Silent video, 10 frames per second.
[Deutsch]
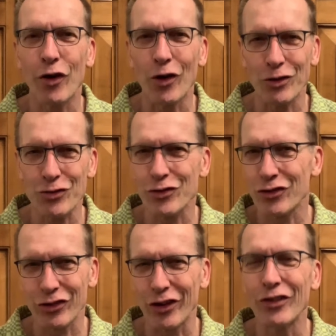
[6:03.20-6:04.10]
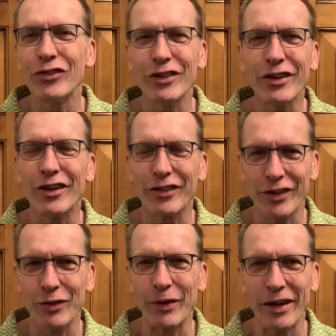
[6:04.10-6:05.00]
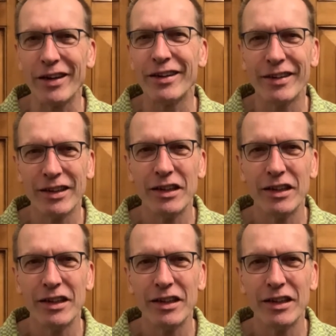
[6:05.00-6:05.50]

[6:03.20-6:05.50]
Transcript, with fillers: falsch verstanden hat, aber äh,